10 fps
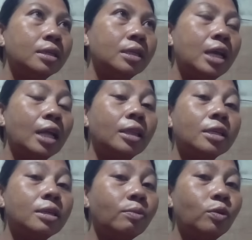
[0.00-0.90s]
di atas
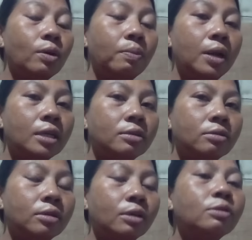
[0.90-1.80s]
jam 12
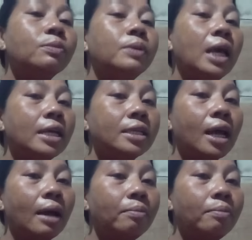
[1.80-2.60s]
nuki wis biasa